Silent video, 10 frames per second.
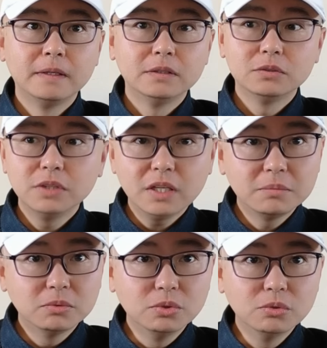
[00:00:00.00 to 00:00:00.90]
就内
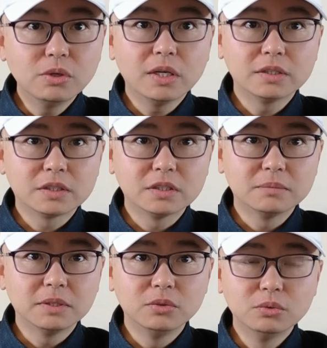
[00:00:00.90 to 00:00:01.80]
部永远是什
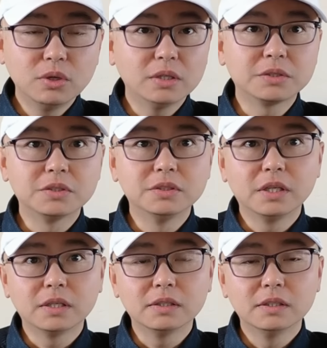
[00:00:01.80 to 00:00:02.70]
么？永远是
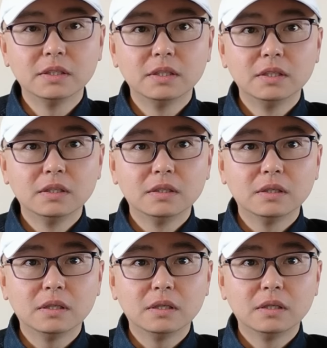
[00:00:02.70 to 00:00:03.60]
这个
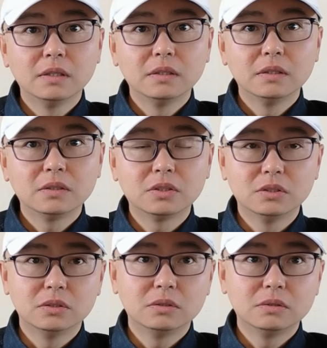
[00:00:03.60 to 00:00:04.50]
啊，
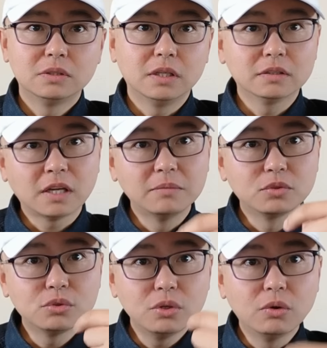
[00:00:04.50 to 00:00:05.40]
是这个他们
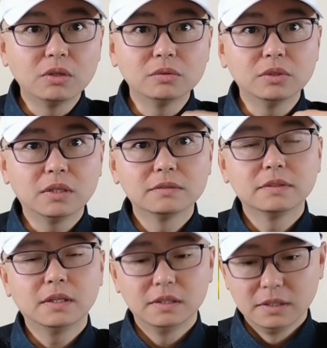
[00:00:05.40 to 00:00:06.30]
最关注的。
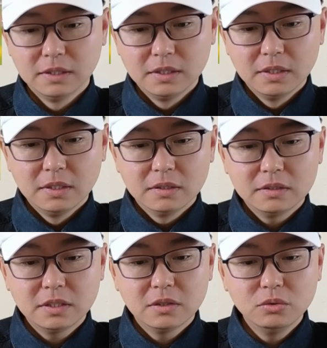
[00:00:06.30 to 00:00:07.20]
那
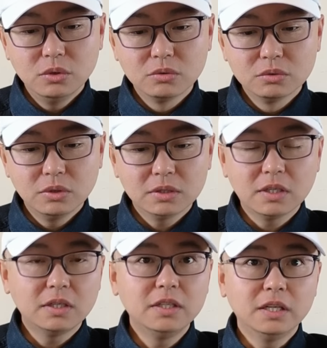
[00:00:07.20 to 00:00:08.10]
这个越共中央
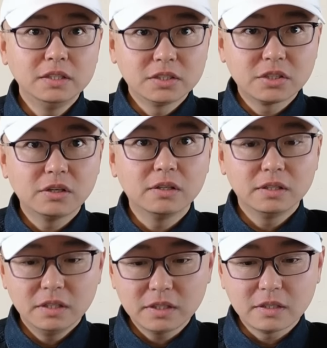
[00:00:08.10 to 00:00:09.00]
当然也意识到了，
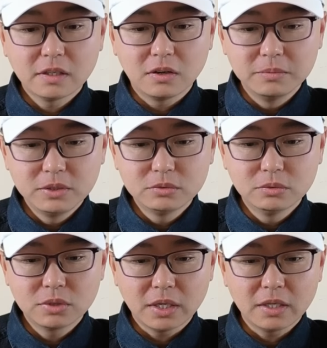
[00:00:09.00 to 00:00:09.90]
你在这儿搞民
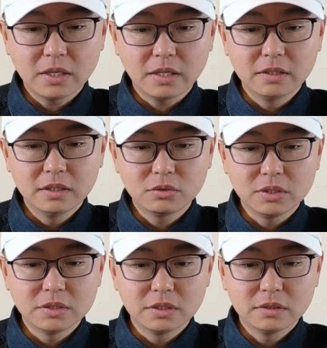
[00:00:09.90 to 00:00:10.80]
主改改革
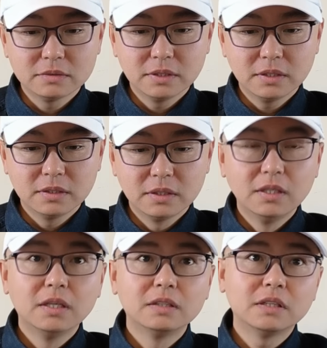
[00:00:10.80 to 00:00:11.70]
转型啊，
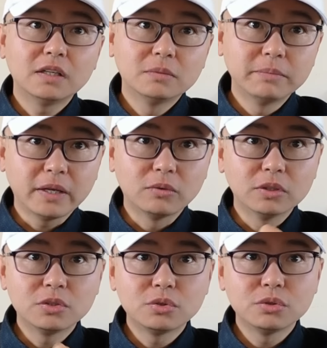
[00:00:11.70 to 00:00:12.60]
这按照美
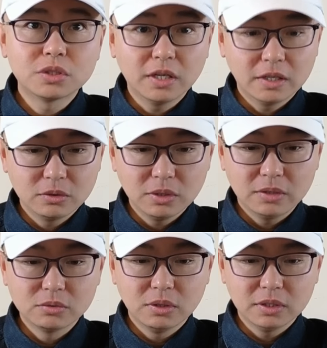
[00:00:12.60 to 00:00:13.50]
国的叙事来
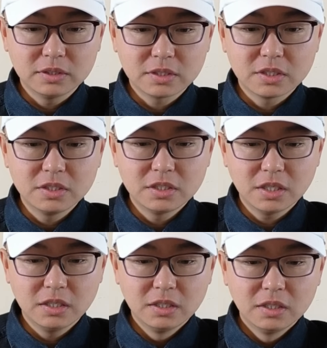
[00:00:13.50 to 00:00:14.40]
来做的，那实际
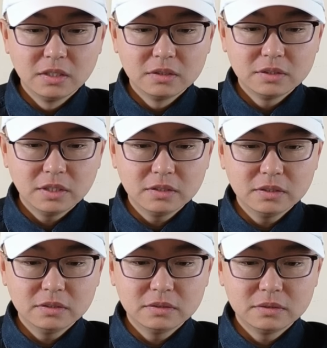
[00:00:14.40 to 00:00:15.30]
上这
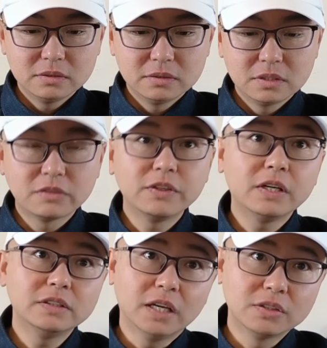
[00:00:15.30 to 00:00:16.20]
个这是非
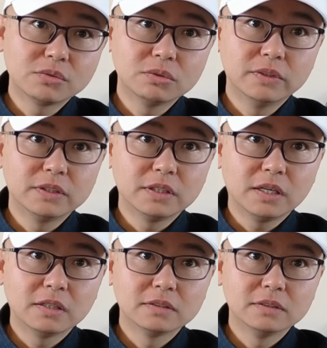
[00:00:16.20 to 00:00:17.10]
常严肃的问题
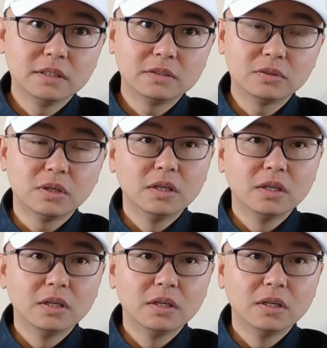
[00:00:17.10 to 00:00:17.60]
啊啊，就是